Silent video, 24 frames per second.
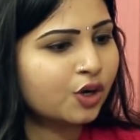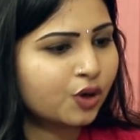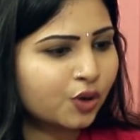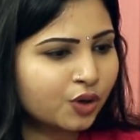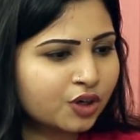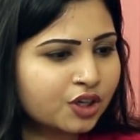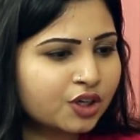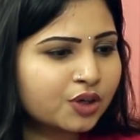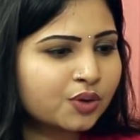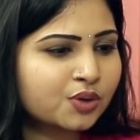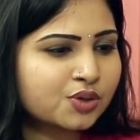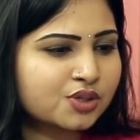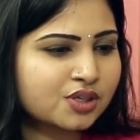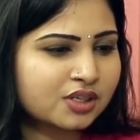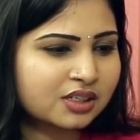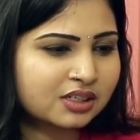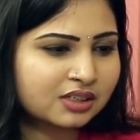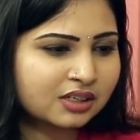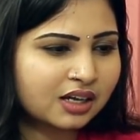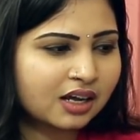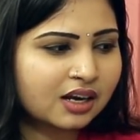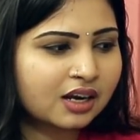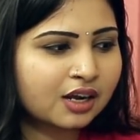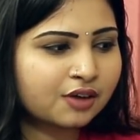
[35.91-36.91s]
కొన్ని
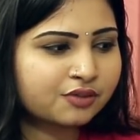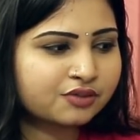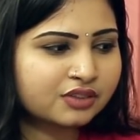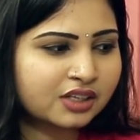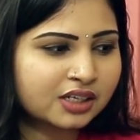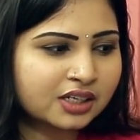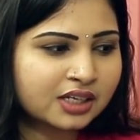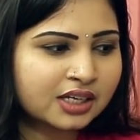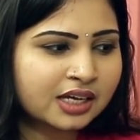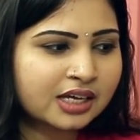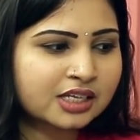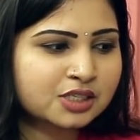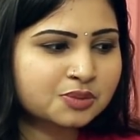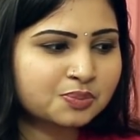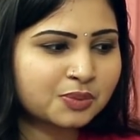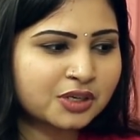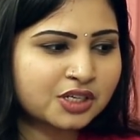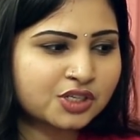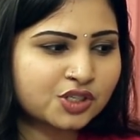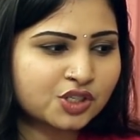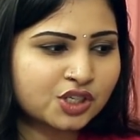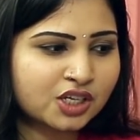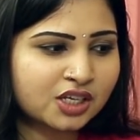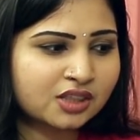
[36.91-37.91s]
రోజులకి నా లవ్ తనకి
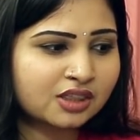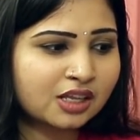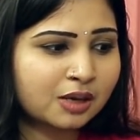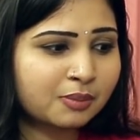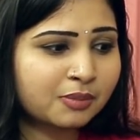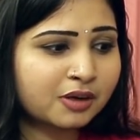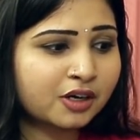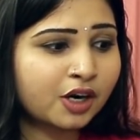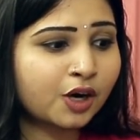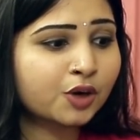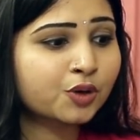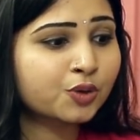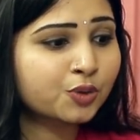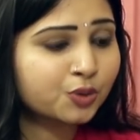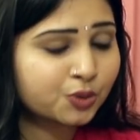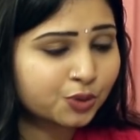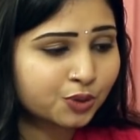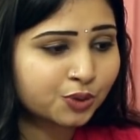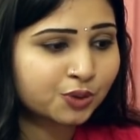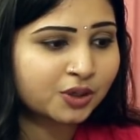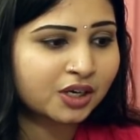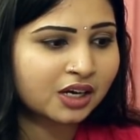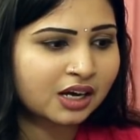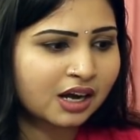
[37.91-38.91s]
ఎక్స్ప్రెస్ చేద్దామని
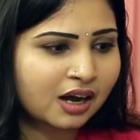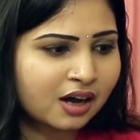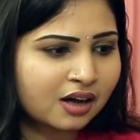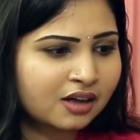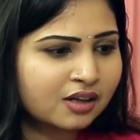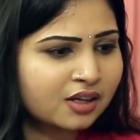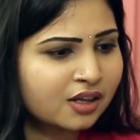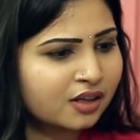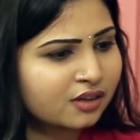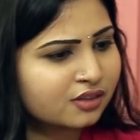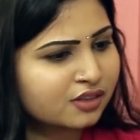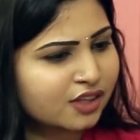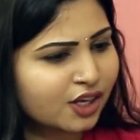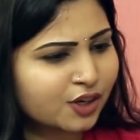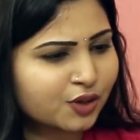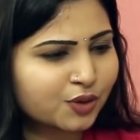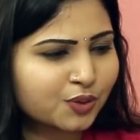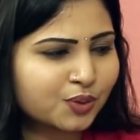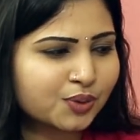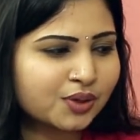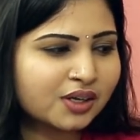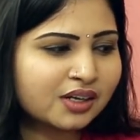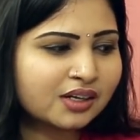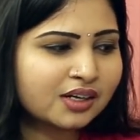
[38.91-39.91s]
అనుకుంటుండగా తను
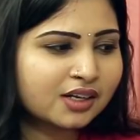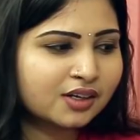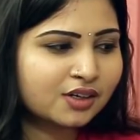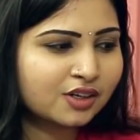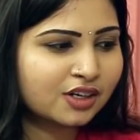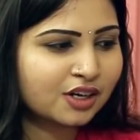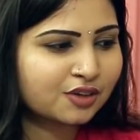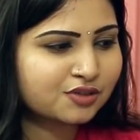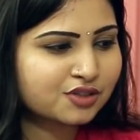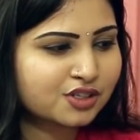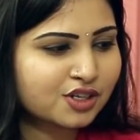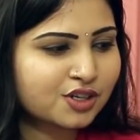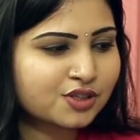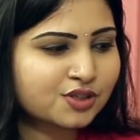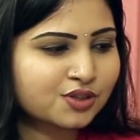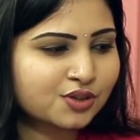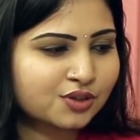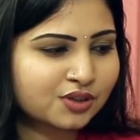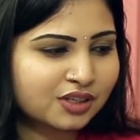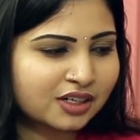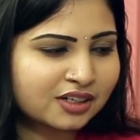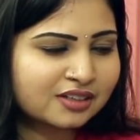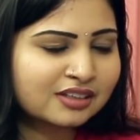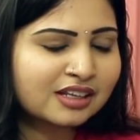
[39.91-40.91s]
కూడా నన్ను లవ్
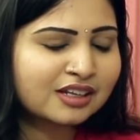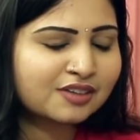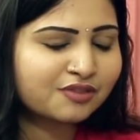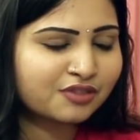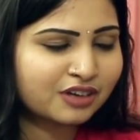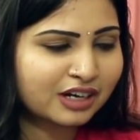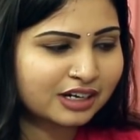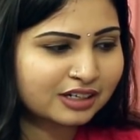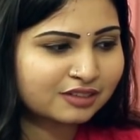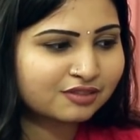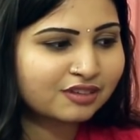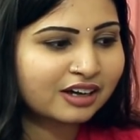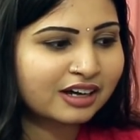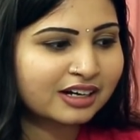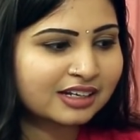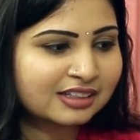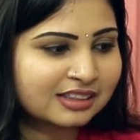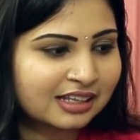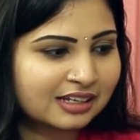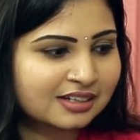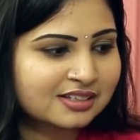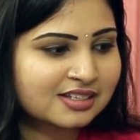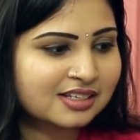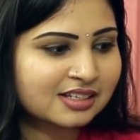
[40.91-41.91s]
చేస్తుందని తన ఫ్రెండ్ ద్వారా
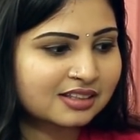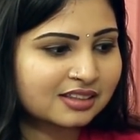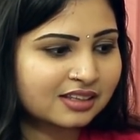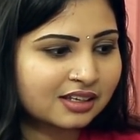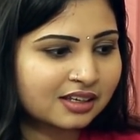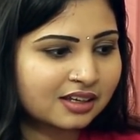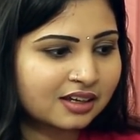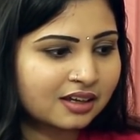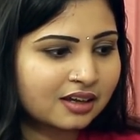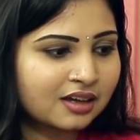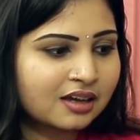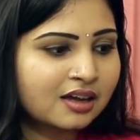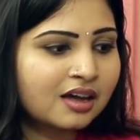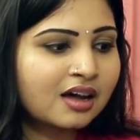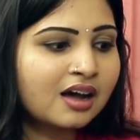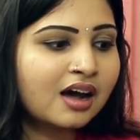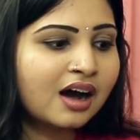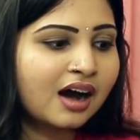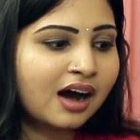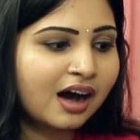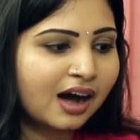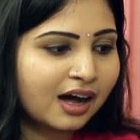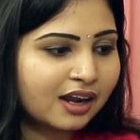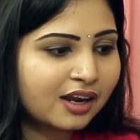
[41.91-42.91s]
తెలిసింది
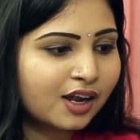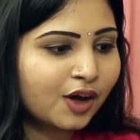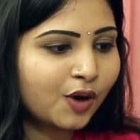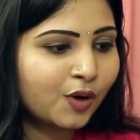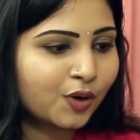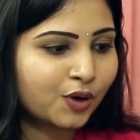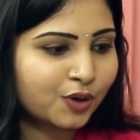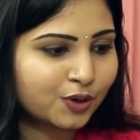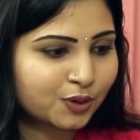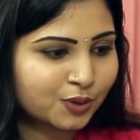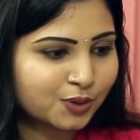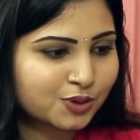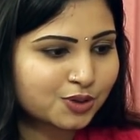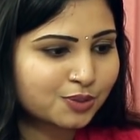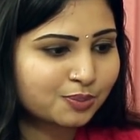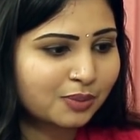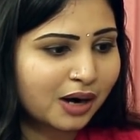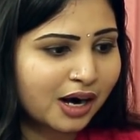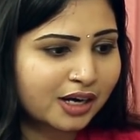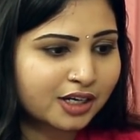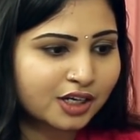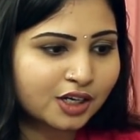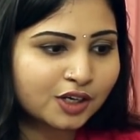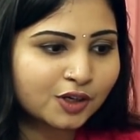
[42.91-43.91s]
అలా ఒకరోజు
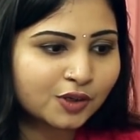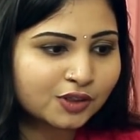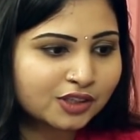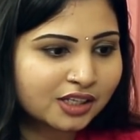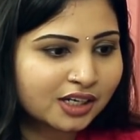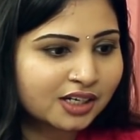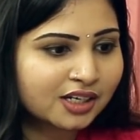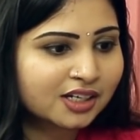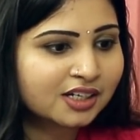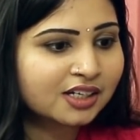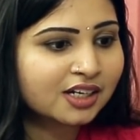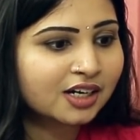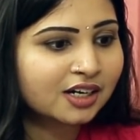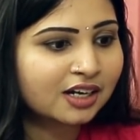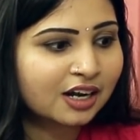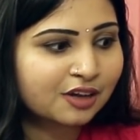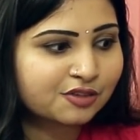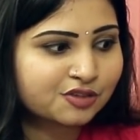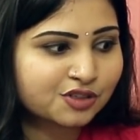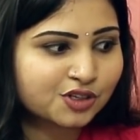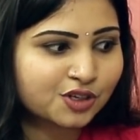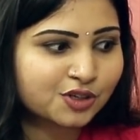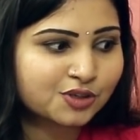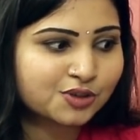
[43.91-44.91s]
మాటల్లో తనకి నేను
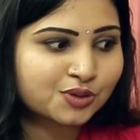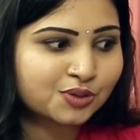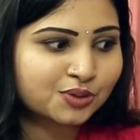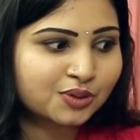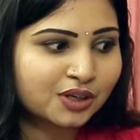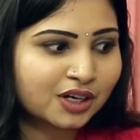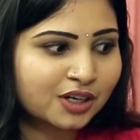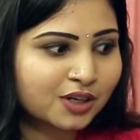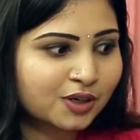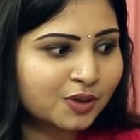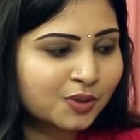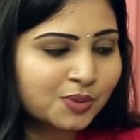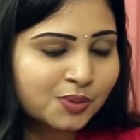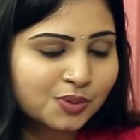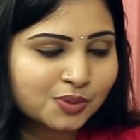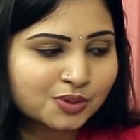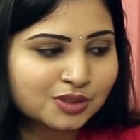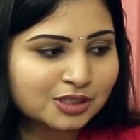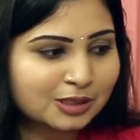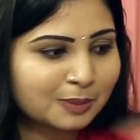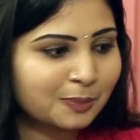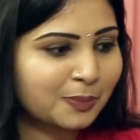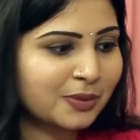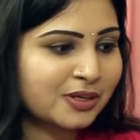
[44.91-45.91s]
లవ్ చేస్తున్నట్లు
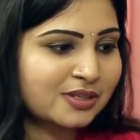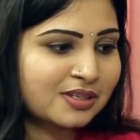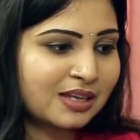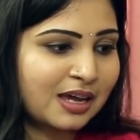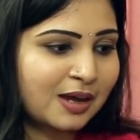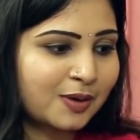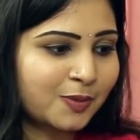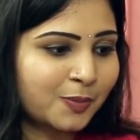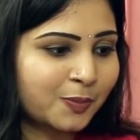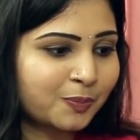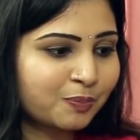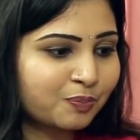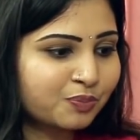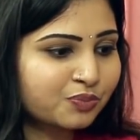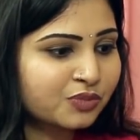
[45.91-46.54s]
చెప్పేశాను